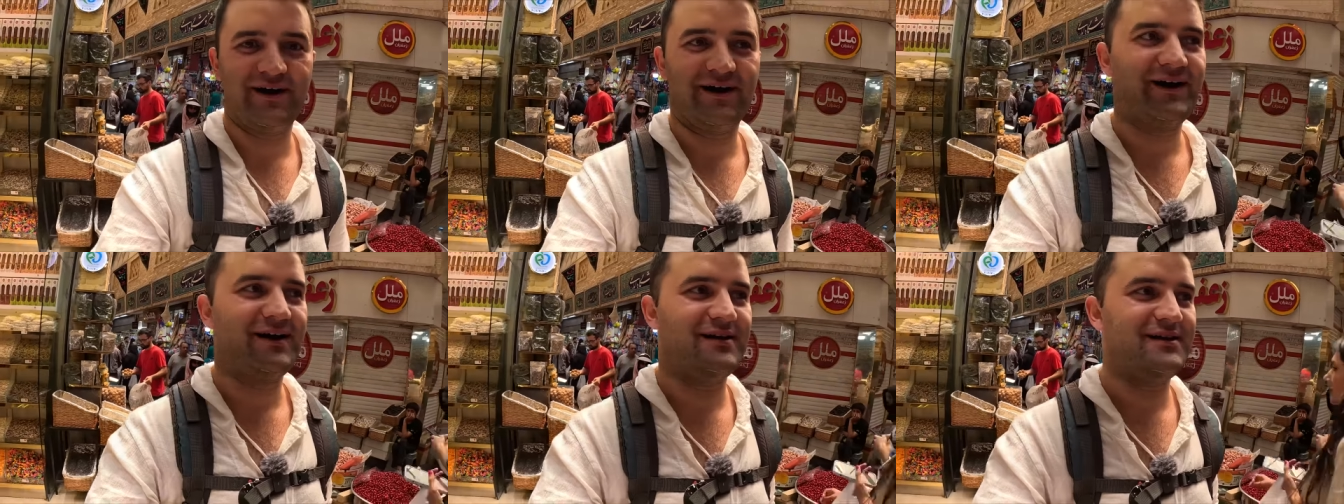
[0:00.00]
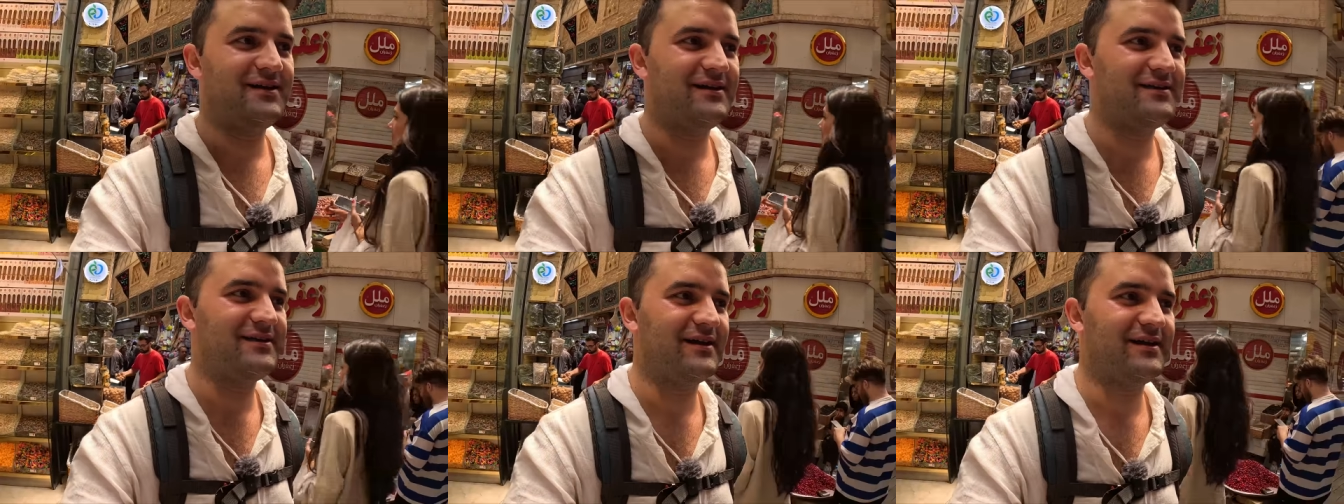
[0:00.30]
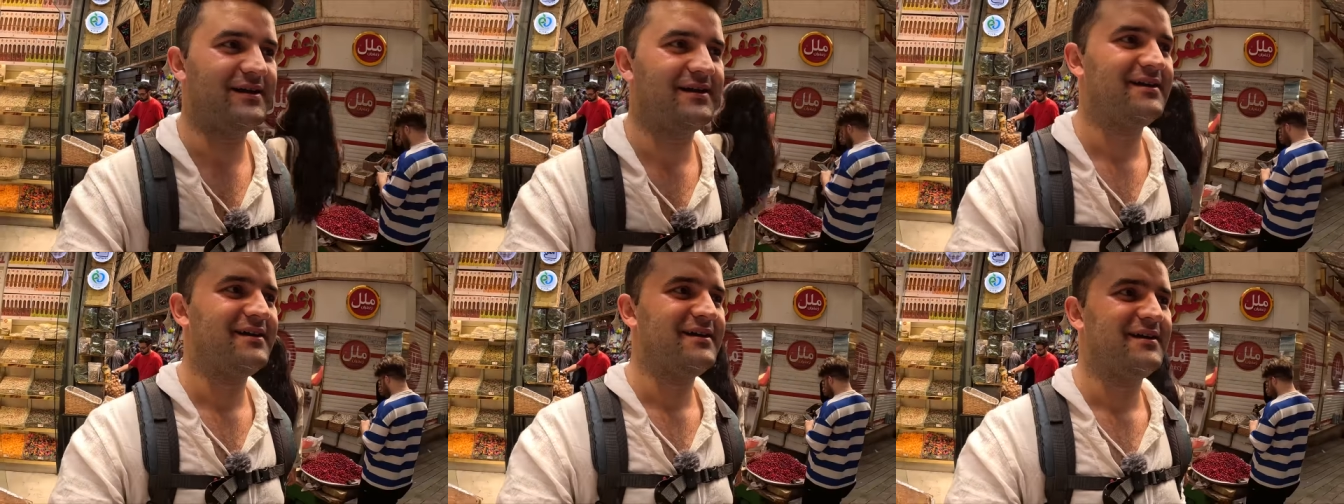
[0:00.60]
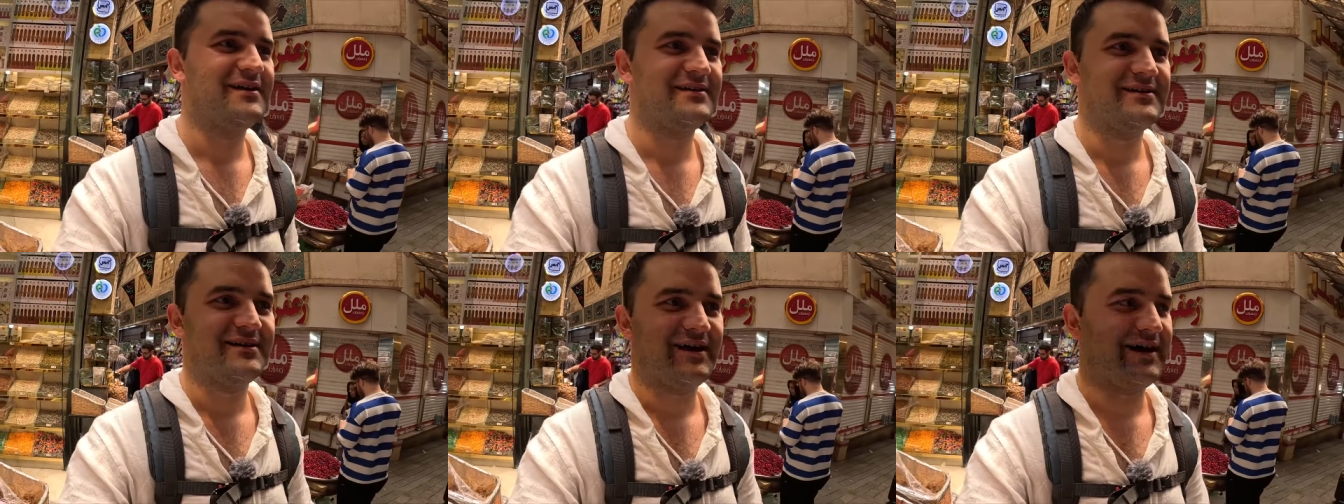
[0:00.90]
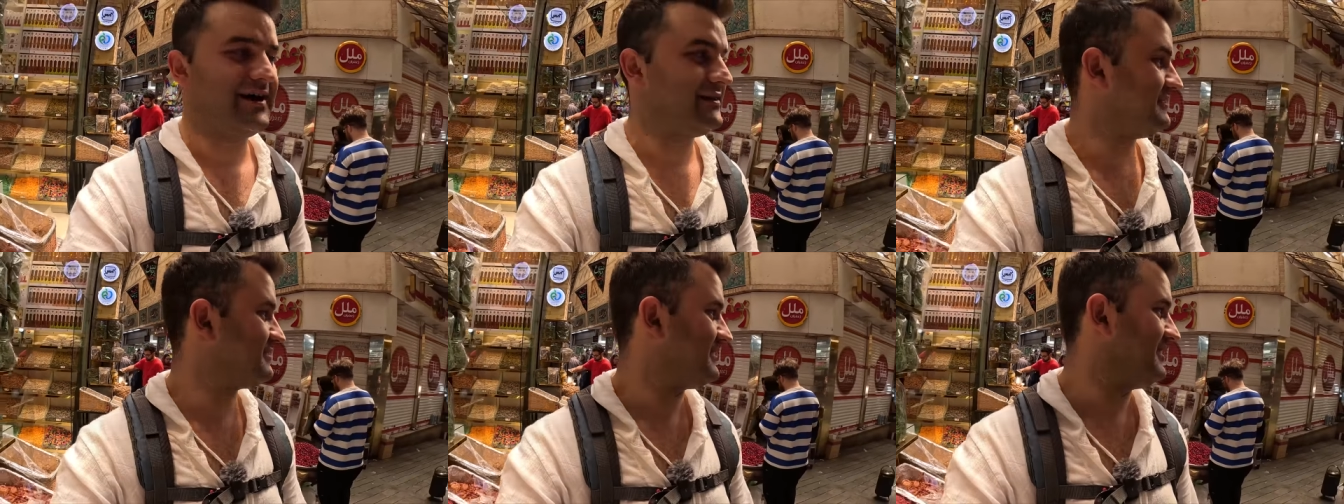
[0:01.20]
Hali'yi de
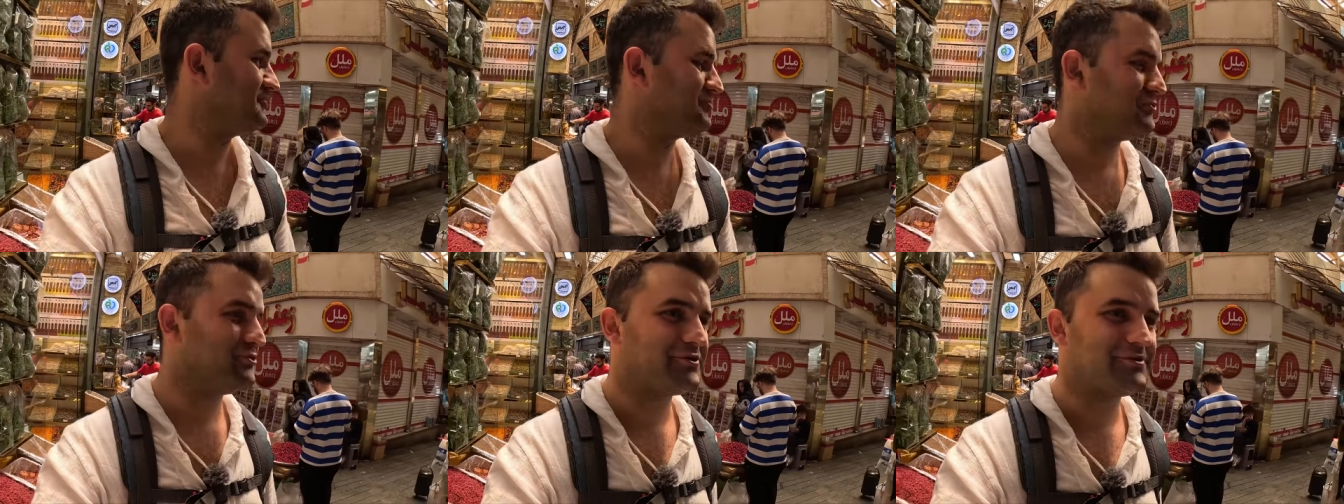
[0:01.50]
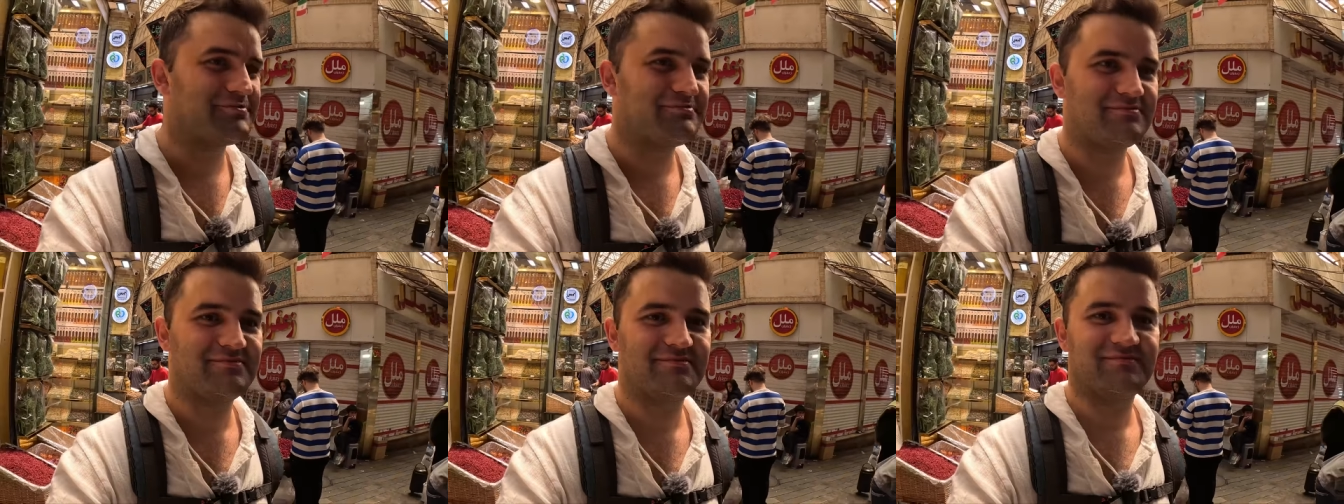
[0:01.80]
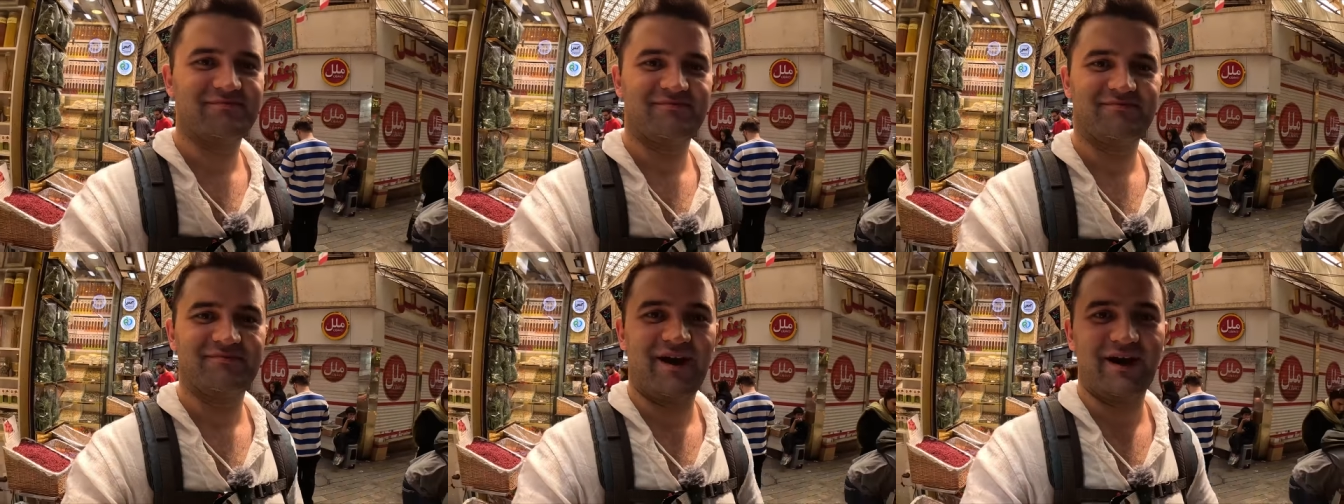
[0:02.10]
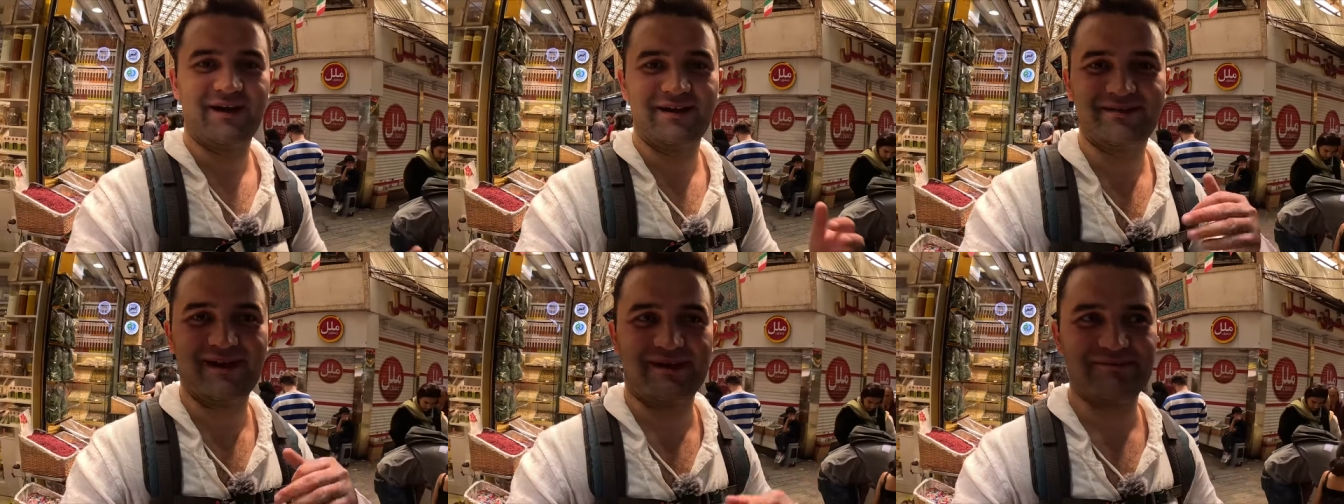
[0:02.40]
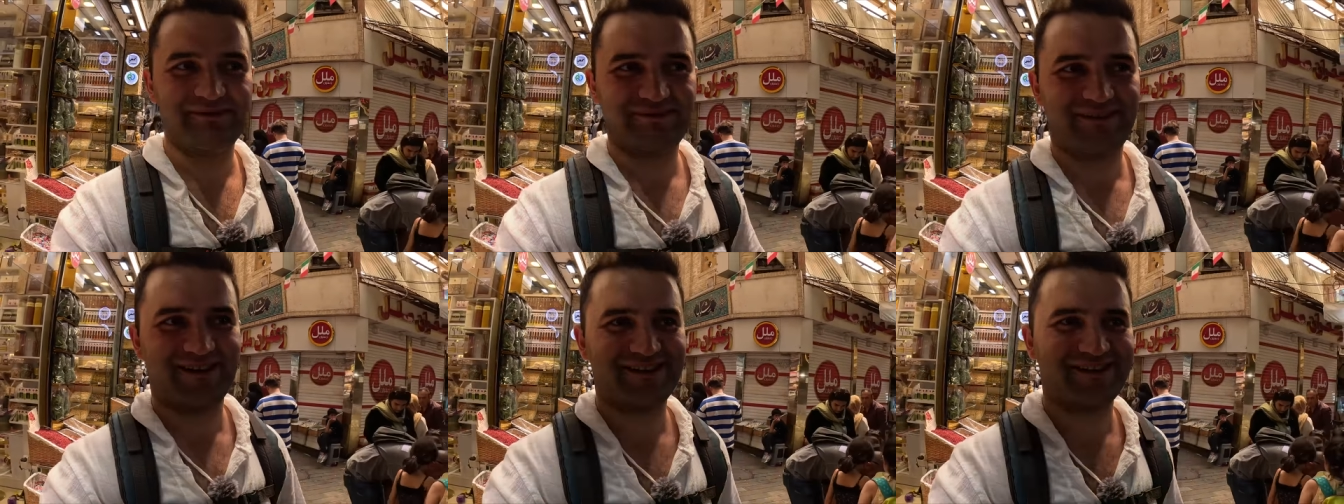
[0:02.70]
Halit anlıyorum. Halit
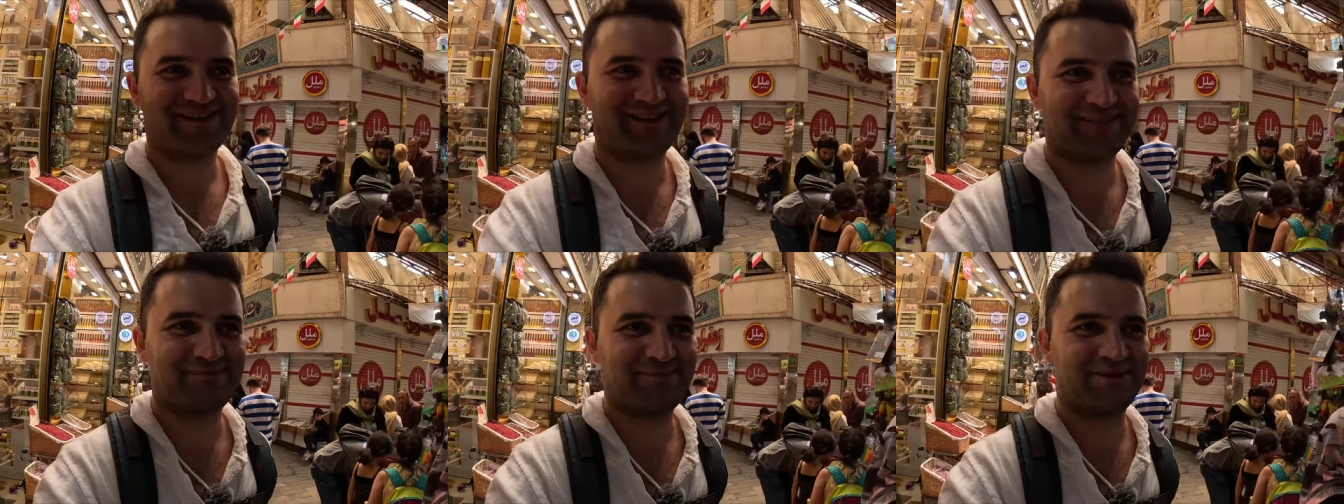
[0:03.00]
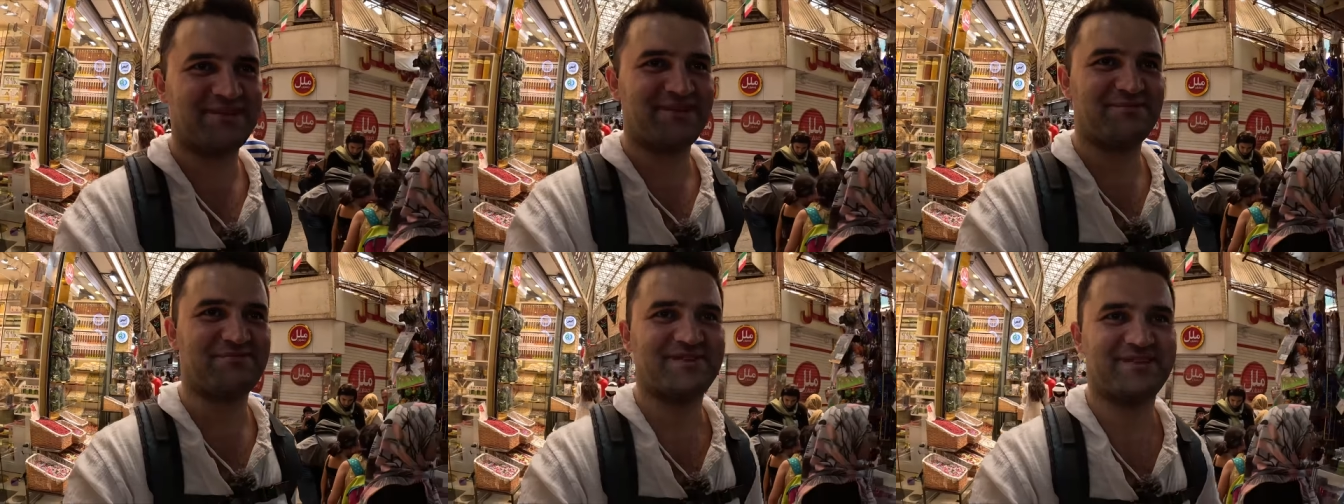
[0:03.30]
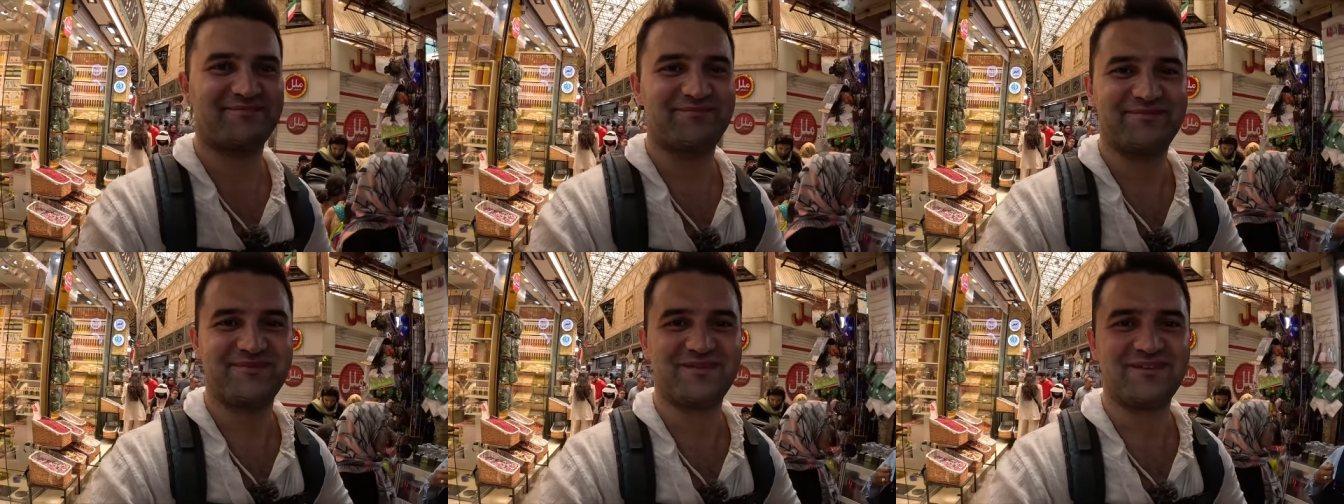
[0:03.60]
abi vardı carpette bizim.